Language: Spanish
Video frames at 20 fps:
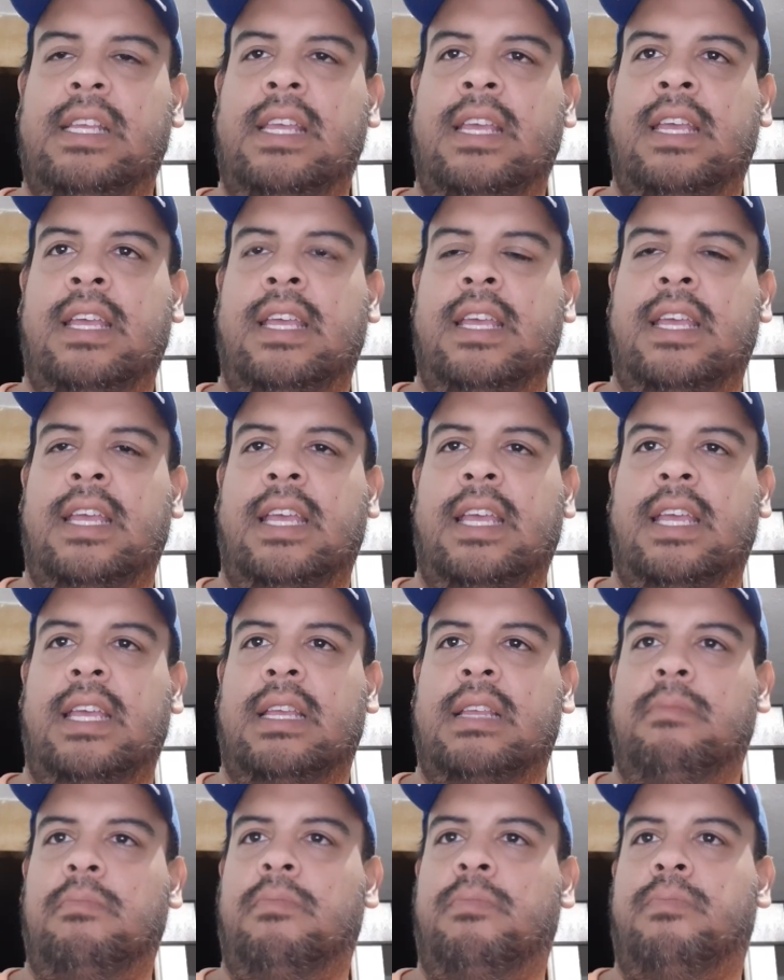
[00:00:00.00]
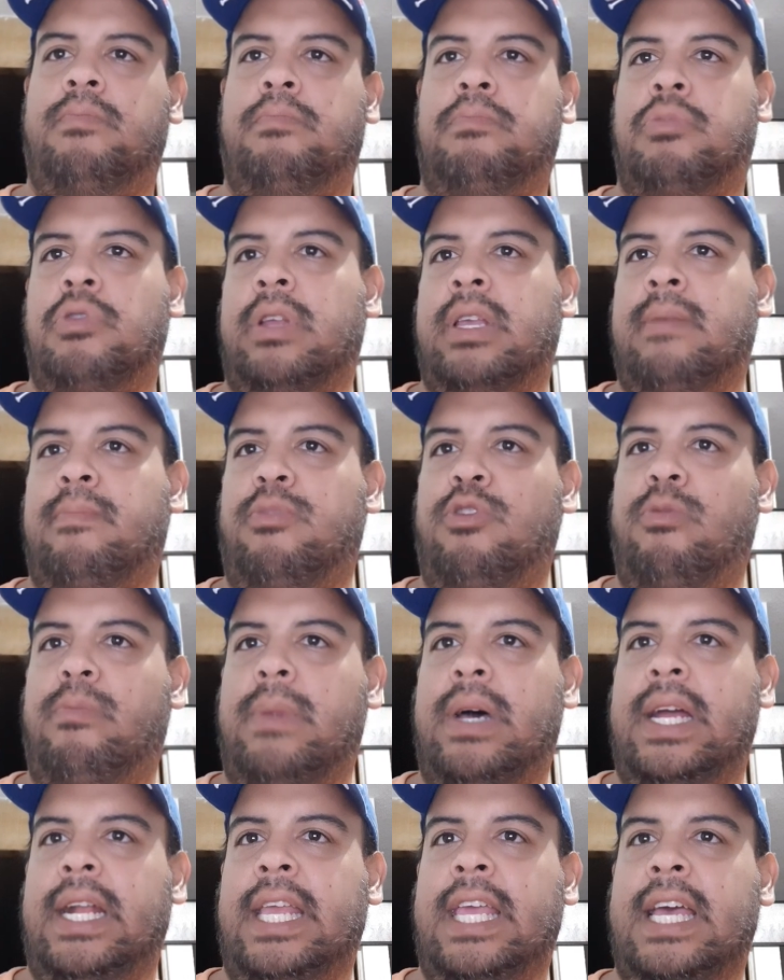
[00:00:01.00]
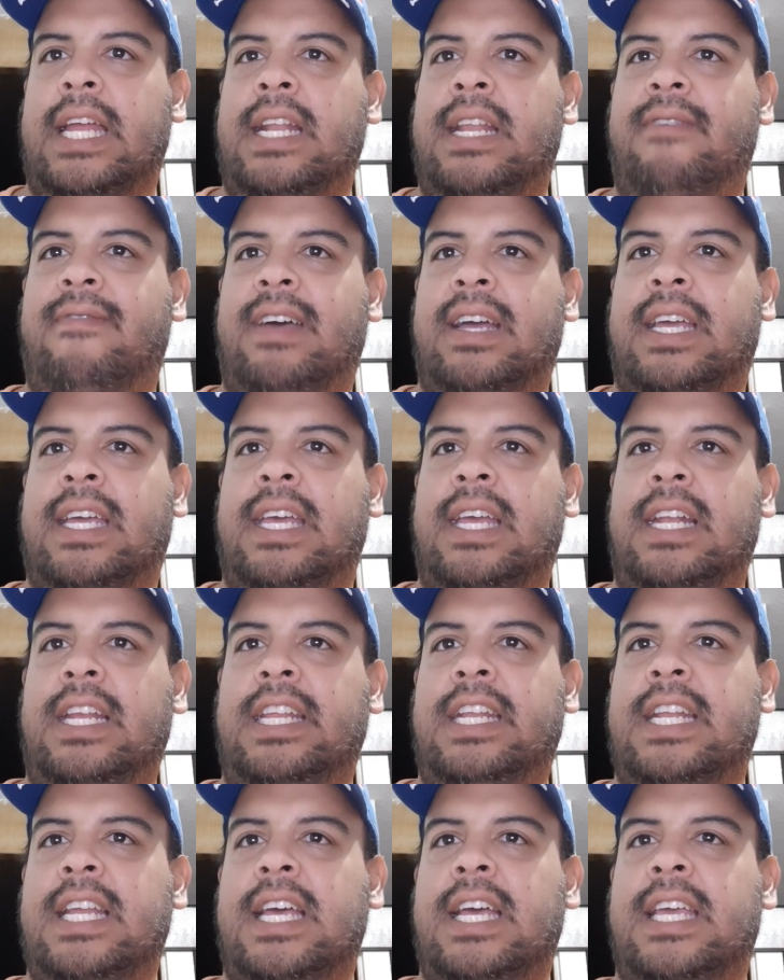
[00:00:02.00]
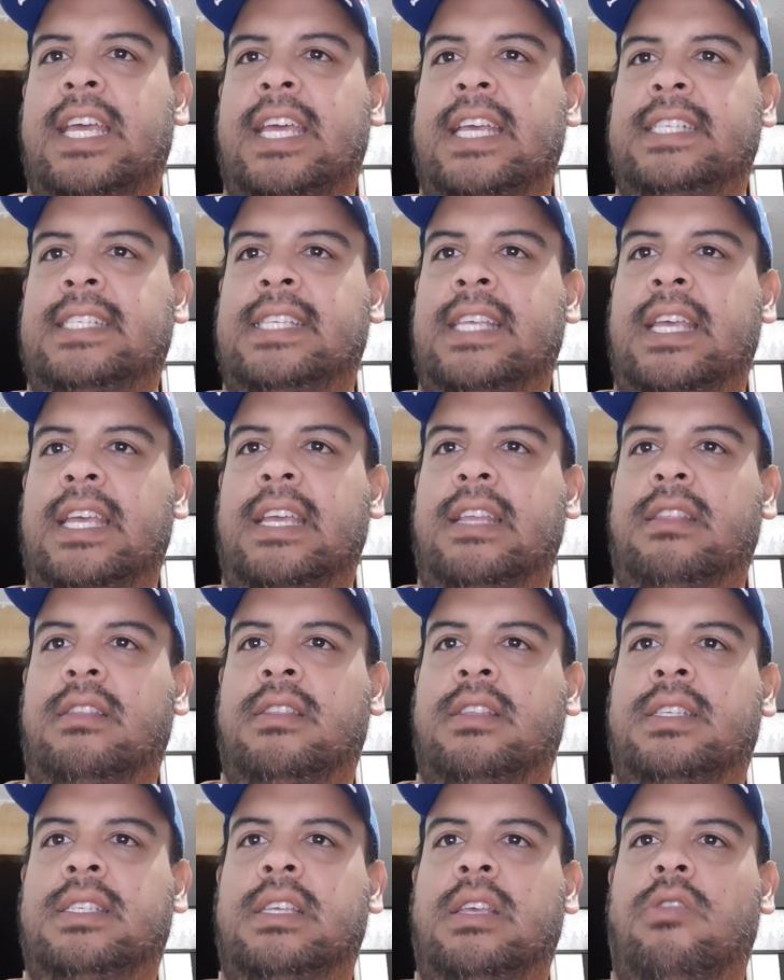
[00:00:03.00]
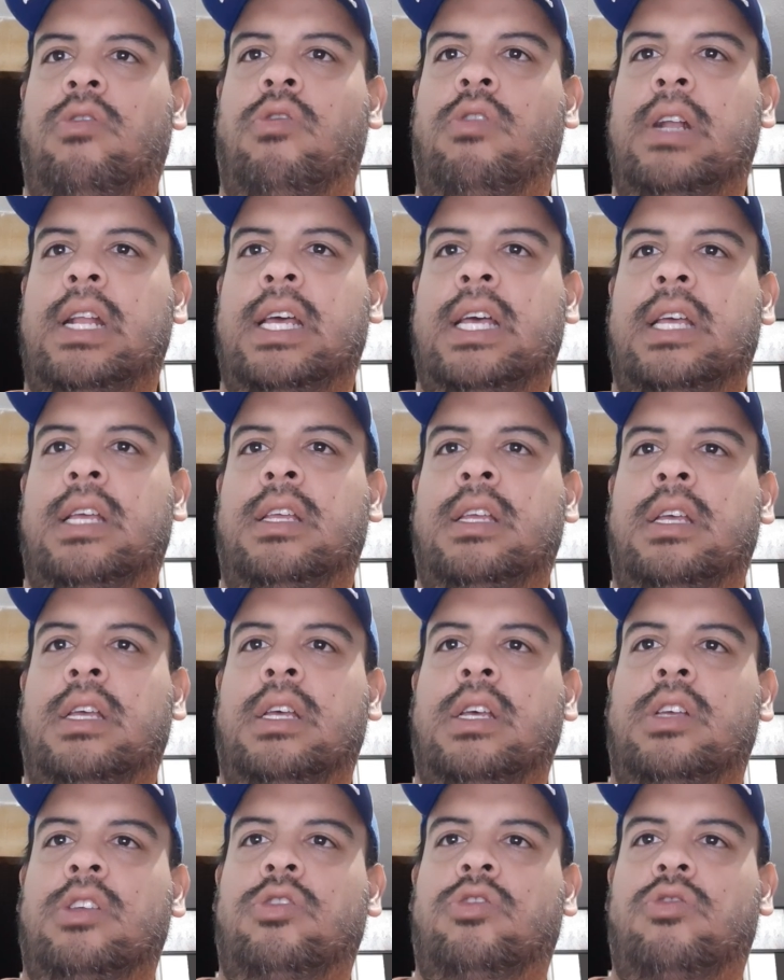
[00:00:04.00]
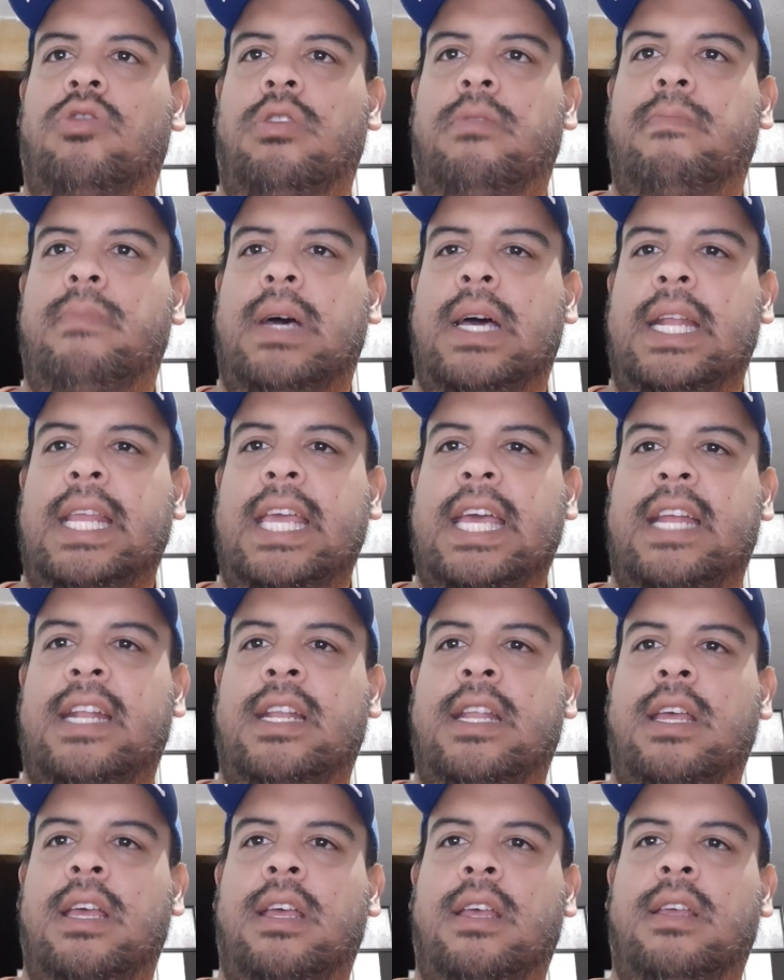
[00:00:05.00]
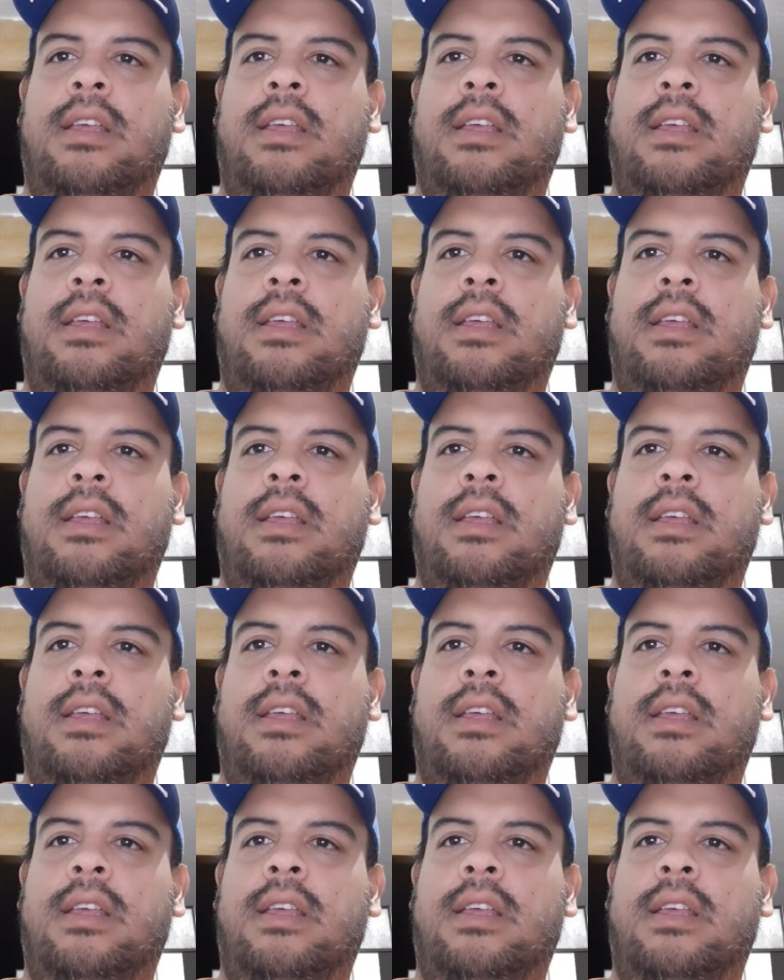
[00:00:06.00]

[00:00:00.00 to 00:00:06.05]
Eh, por ejemplo, Marian Evangelina GC dice, hola, soy Marian.